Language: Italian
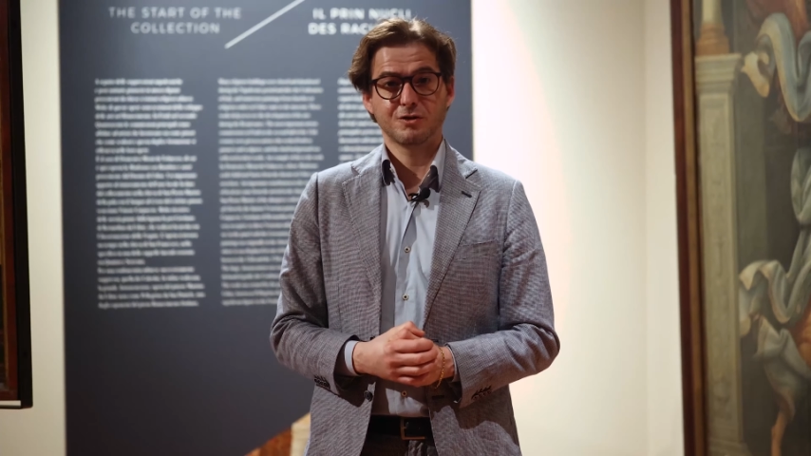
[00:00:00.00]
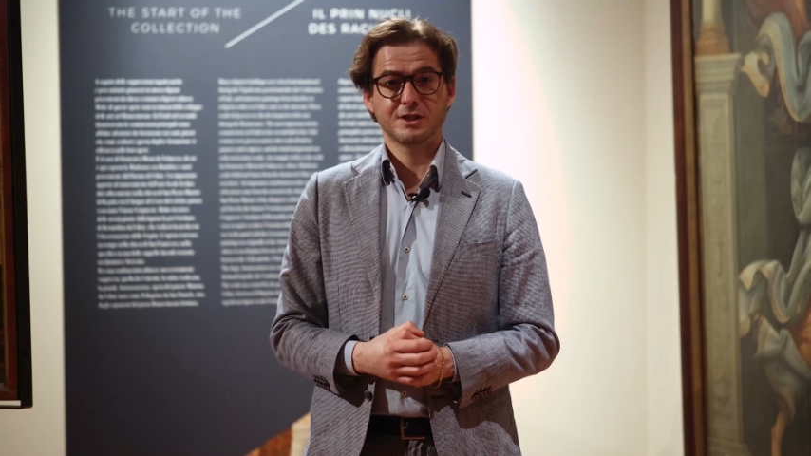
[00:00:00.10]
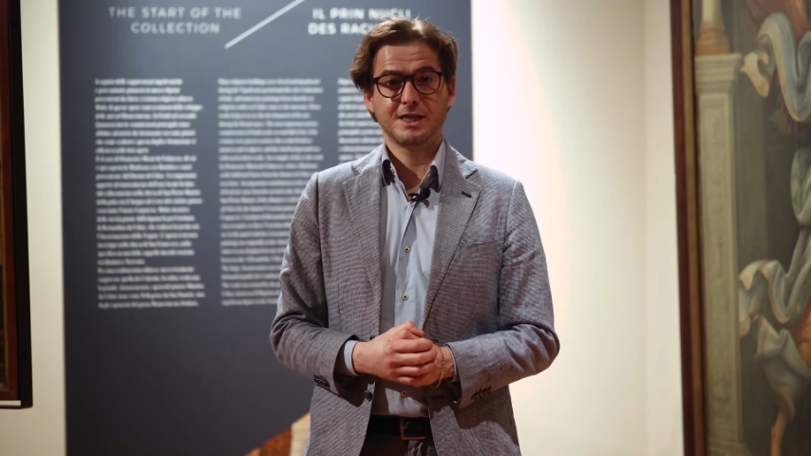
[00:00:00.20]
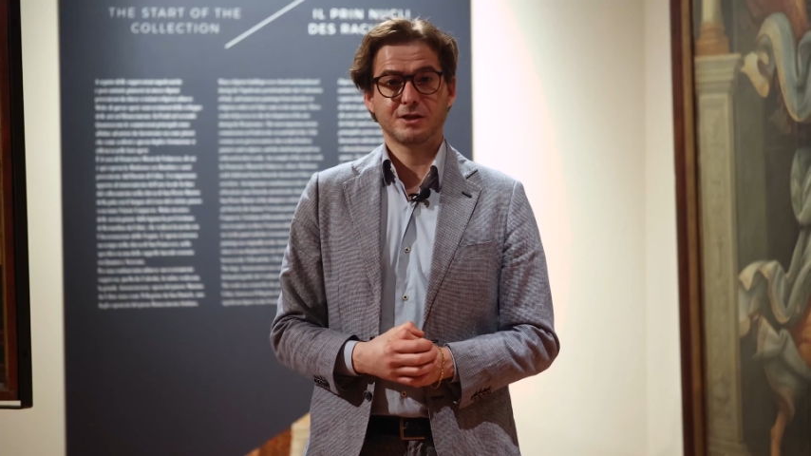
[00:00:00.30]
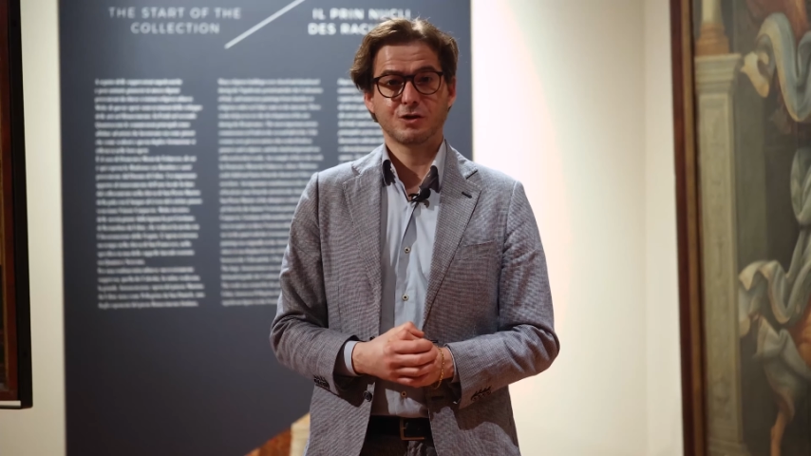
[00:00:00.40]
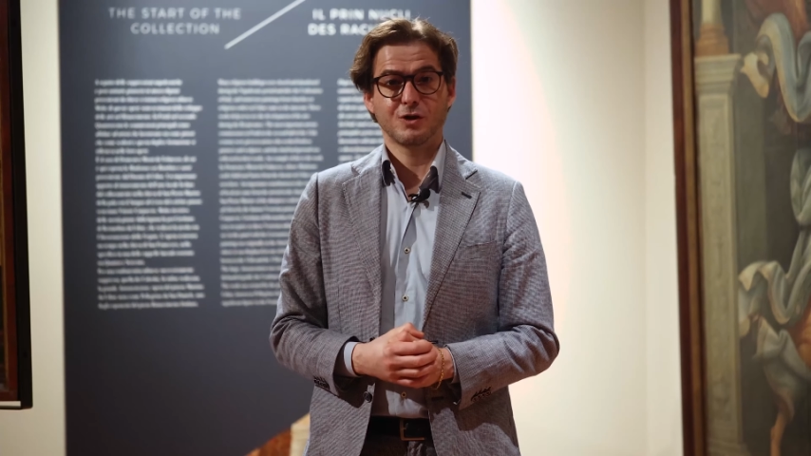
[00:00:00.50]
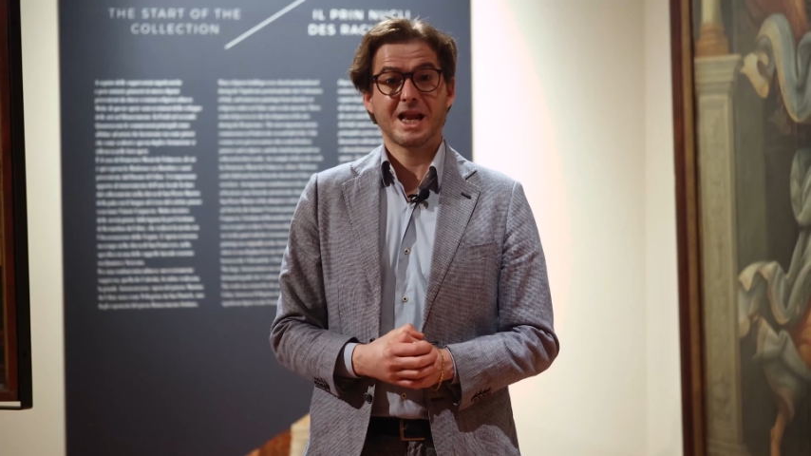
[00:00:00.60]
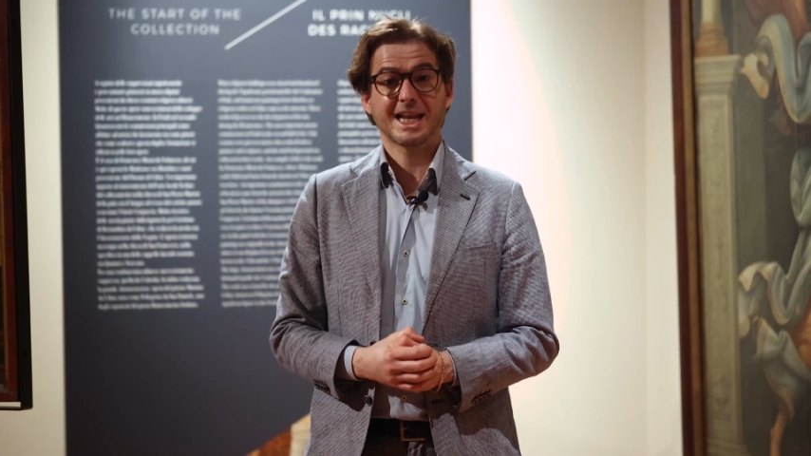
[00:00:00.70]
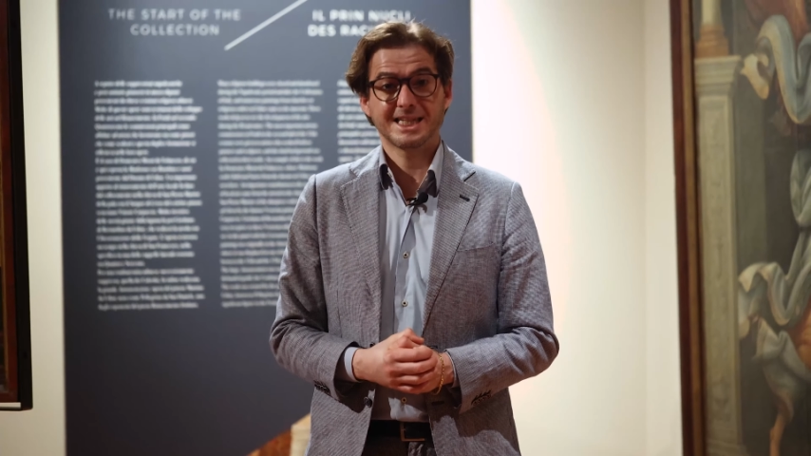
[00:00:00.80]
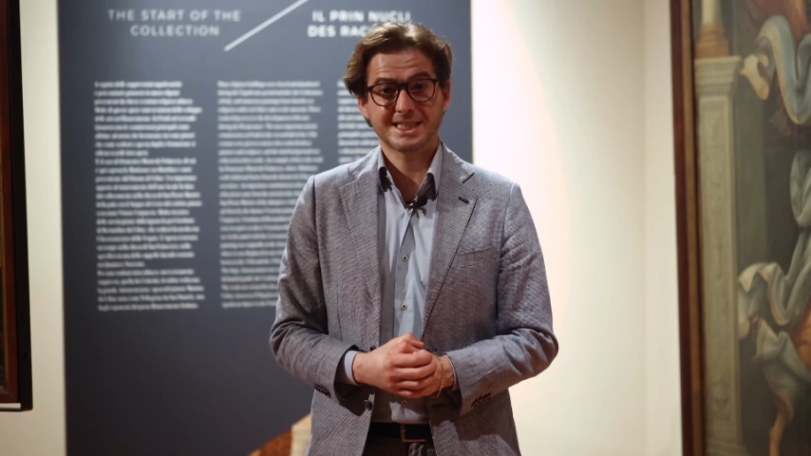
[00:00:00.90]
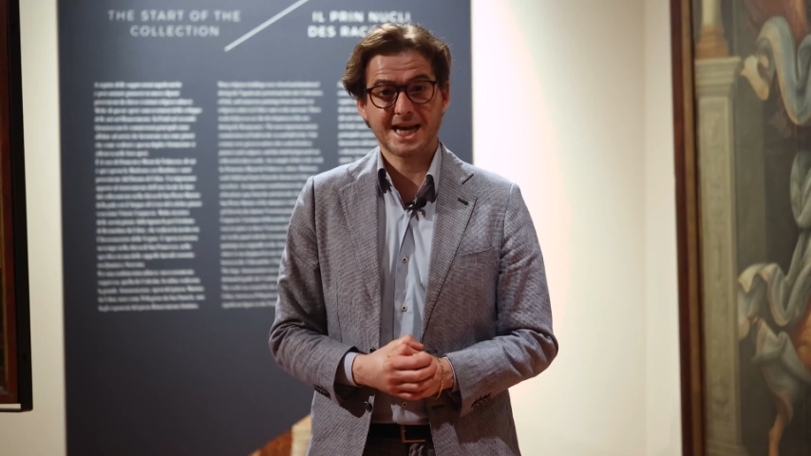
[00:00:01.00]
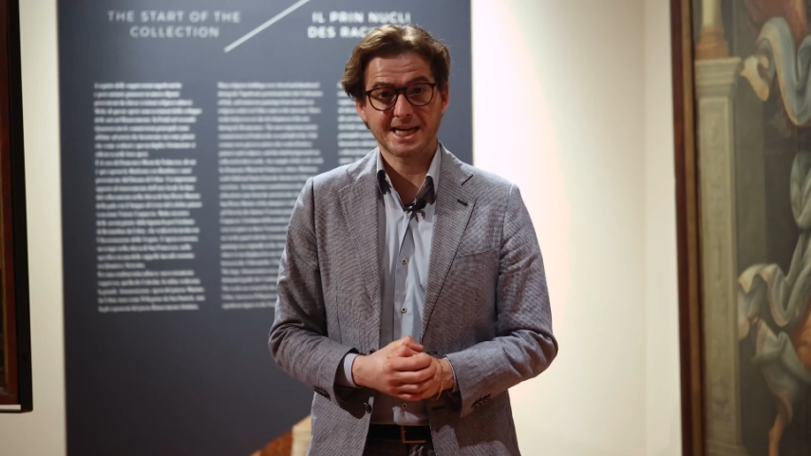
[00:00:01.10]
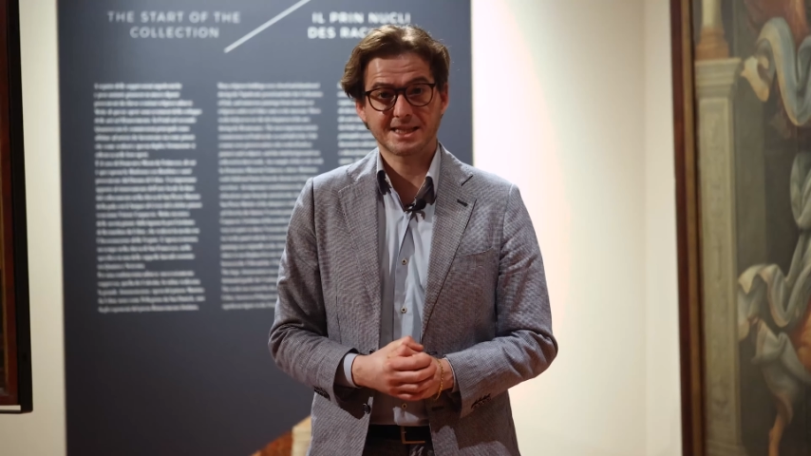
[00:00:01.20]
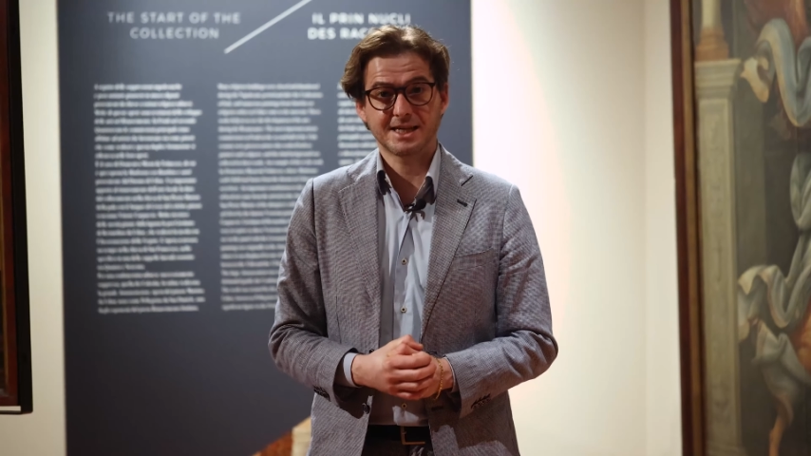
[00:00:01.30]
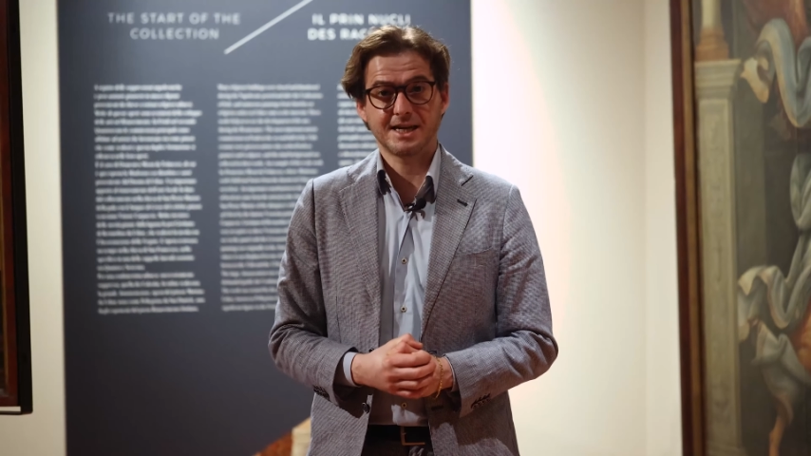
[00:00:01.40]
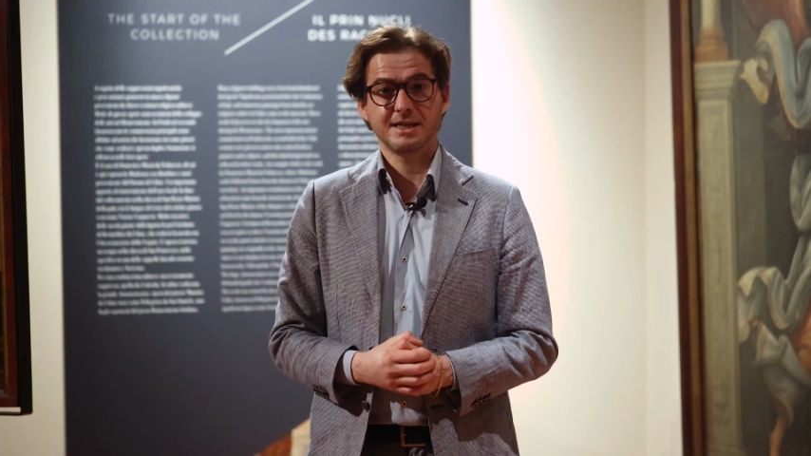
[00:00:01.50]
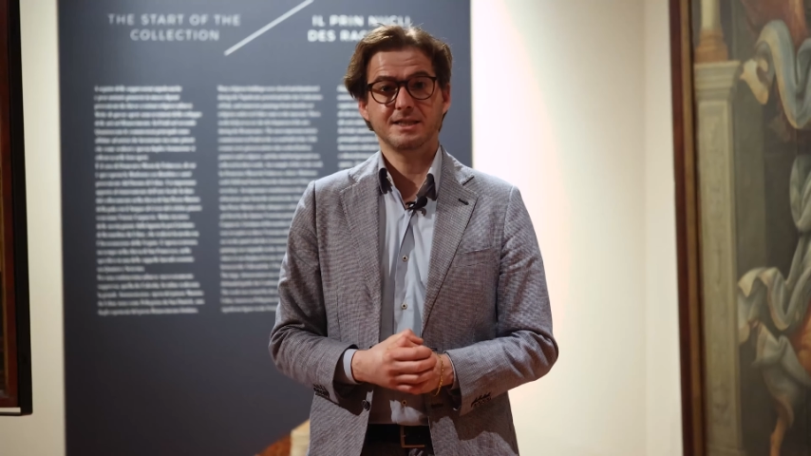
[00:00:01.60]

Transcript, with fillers: cosiddetto La risata,